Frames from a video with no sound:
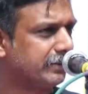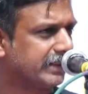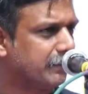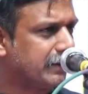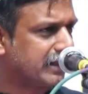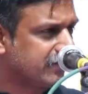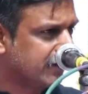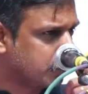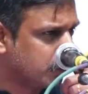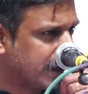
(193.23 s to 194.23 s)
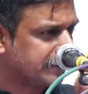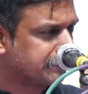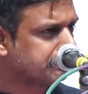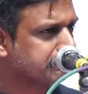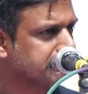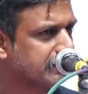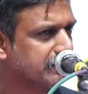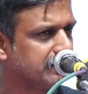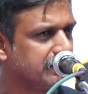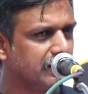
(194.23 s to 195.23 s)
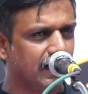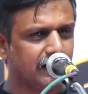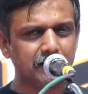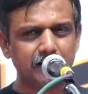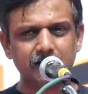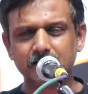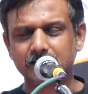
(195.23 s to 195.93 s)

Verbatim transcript: என்பதை நாம் மறந்துவிடக் கூடாது அன்று